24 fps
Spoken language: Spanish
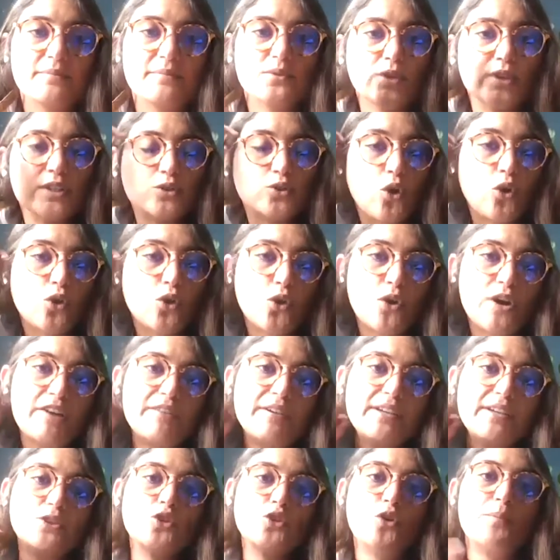Pues todos los
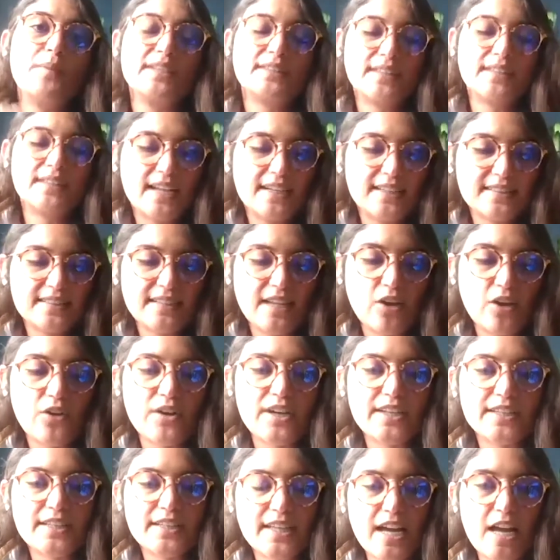eventos materializados
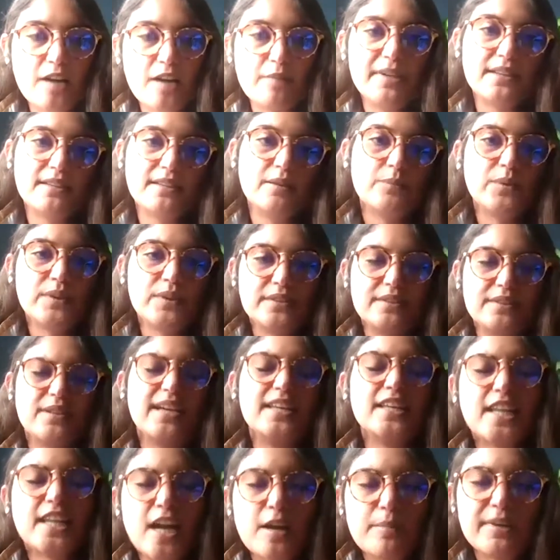generalmente, pues
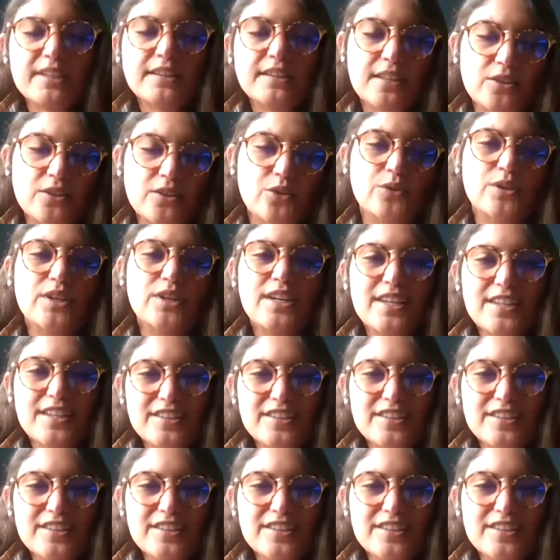generalmente no,